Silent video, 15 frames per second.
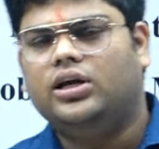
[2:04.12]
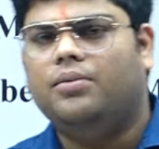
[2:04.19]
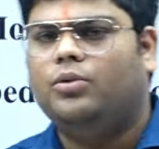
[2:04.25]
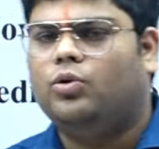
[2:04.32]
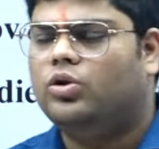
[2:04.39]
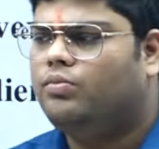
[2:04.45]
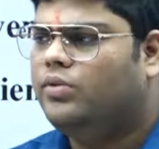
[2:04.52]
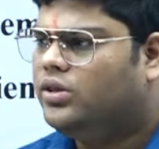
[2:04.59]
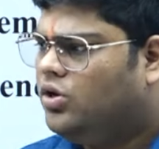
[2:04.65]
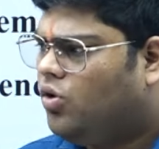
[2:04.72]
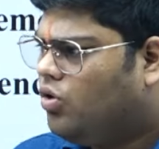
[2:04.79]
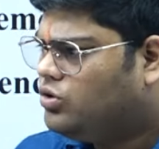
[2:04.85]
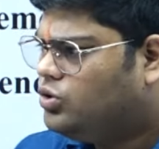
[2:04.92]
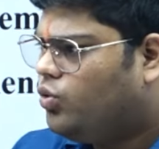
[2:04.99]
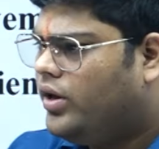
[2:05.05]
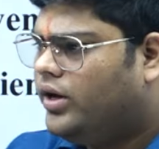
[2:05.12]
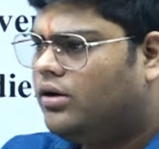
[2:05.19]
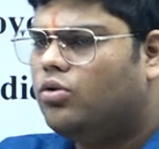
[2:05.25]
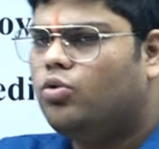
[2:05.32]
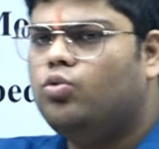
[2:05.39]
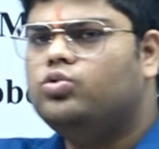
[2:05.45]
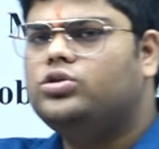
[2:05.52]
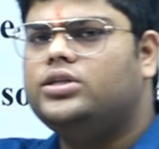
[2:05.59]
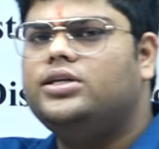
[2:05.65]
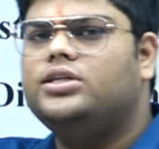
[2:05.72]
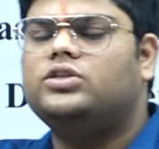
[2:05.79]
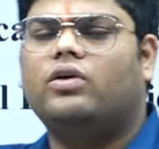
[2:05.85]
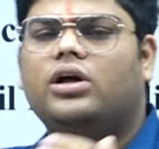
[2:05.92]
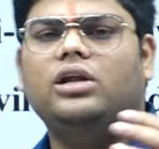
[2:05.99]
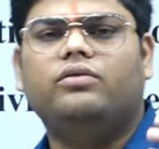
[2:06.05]
के विरोध में थी और जो एक ऊंच
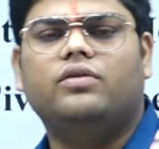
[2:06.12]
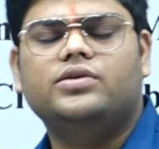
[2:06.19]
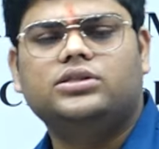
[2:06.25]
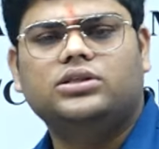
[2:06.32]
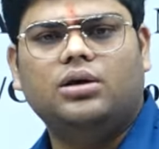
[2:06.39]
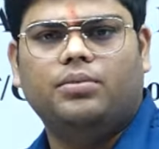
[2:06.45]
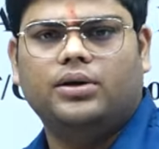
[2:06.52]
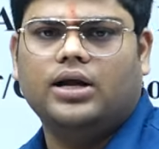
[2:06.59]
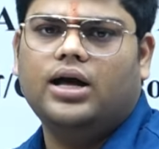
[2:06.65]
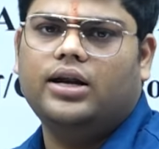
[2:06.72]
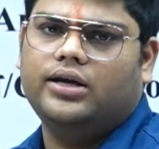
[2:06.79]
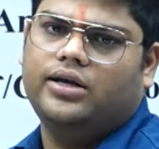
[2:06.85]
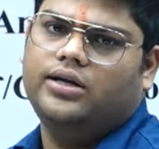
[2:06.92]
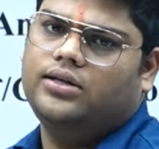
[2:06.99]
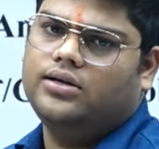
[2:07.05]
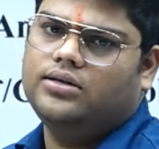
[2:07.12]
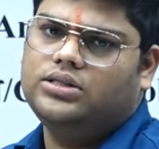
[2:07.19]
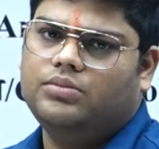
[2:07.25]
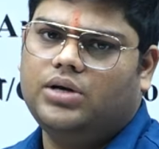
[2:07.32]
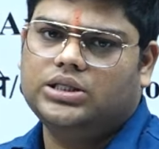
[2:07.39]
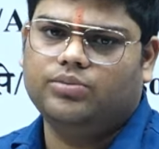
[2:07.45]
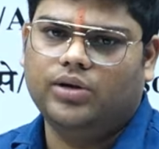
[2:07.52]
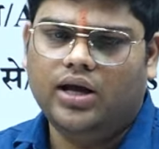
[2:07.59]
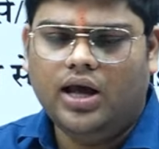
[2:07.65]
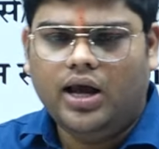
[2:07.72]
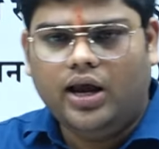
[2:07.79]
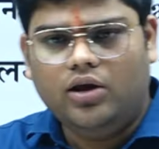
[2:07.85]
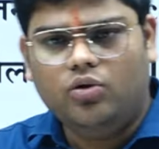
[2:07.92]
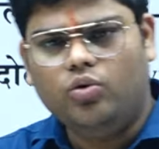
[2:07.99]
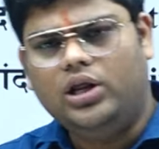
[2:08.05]
नीच वाली व्यवस्था बना रखी थी ना समाज में
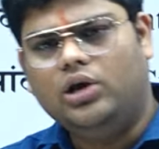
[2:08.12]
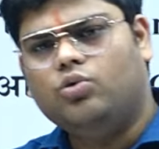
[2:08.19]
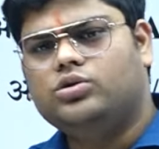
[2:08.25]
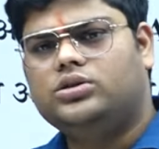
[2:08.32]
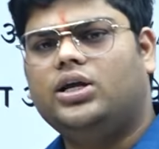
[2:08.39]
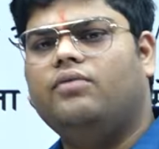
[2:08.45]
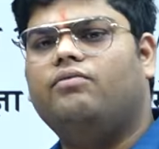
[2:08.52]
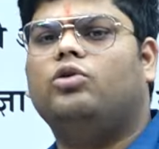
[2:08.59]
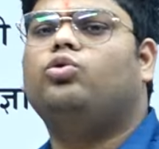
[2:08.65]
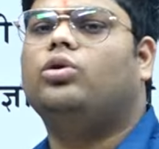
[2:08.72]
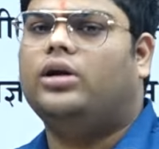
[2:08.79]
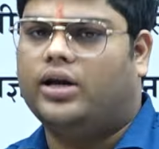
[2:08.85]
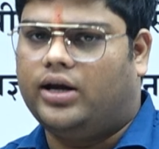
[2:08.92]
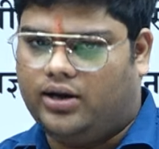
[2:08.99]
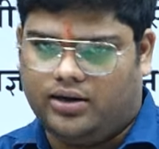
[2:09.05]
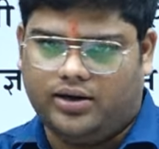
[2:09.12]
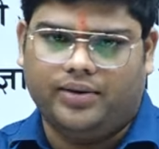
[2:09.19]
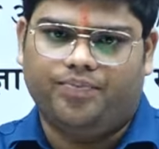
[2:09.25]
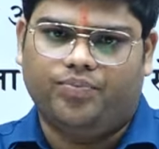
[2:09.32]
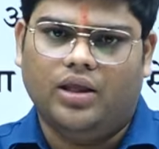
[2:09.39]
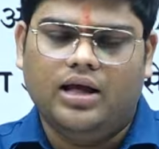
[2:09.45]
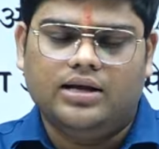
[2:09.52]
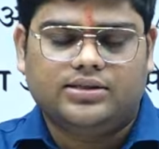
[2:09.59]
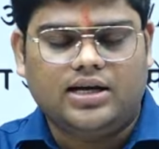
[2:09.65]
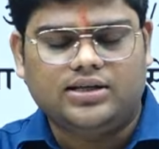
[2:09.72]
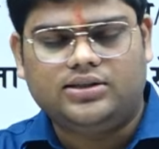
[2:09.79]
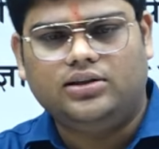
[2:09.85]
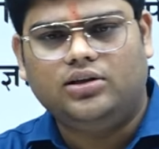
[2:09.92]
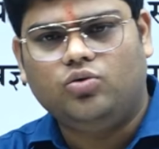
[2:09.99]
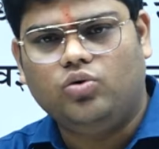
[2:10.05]
इन्होंने उसके विरुद्ध लड़ाई लड़ी साथ
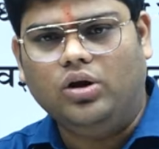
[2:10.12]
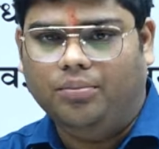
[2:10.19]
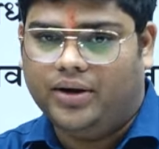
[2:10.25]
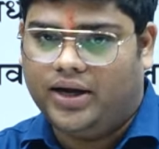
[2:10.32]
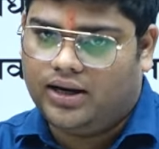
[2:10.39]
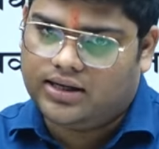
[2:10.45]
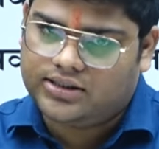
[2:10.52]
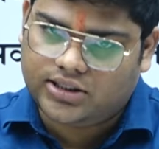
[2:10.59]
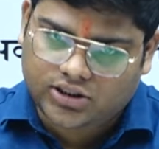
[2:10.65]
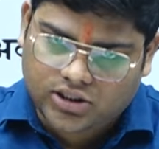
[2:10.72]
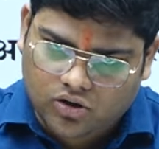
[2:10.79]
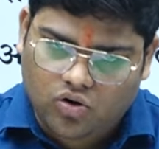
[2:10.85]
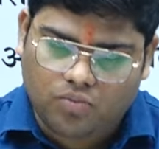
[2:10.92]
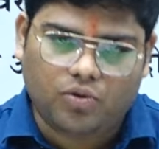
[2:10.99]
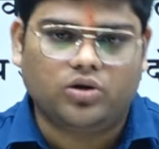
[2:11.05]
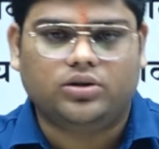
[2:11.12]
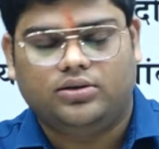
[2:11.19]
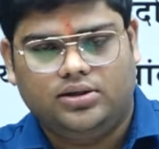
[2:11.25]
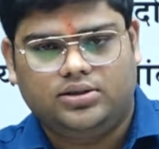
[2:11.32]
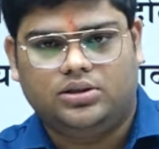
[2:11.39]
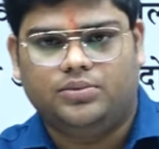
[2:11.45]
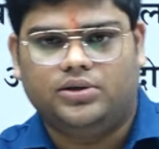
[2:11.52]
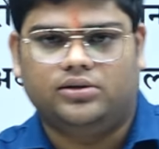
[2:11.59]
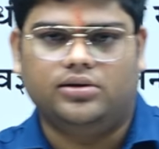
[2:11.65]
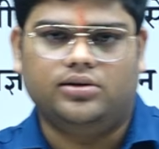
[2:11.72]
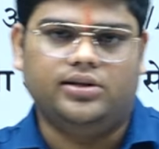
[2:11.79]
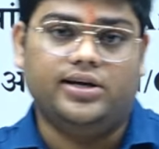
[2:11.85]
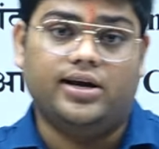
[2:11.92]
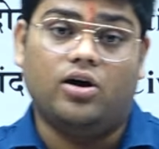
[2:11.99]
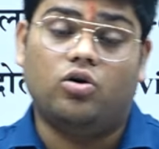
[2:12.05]
साथ इन्होंने महिला शिक्षा को बहुत अधिक समर्थन
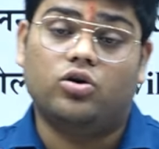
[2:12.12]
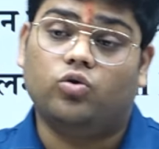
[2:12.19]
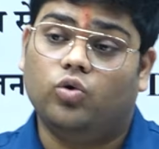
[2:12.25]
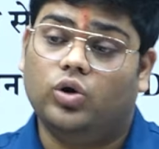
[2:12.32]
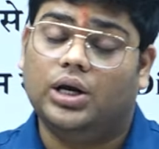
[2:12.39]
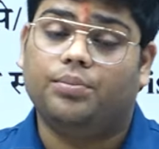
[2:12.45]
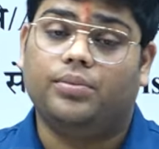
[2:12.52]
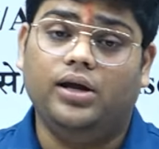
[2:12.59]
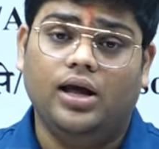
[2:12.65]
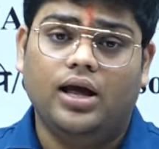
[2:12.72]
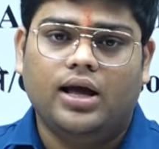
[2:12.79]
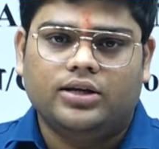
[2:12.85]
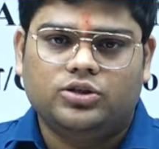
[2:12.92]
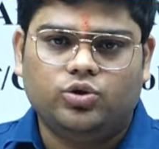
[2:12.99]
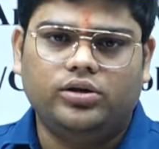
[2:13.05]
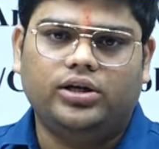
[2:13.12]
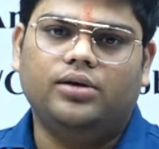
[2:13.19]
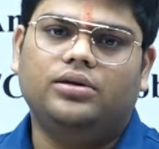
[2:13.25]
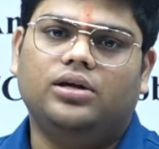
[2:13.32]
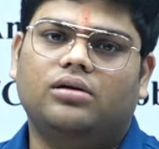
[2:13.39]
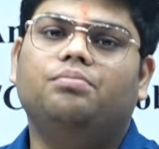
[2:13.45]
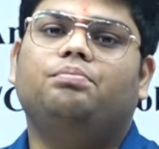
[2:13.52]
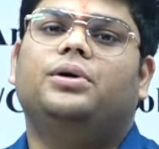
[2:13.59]
दिया और इन्होंने अपनी जो इनकी धर्म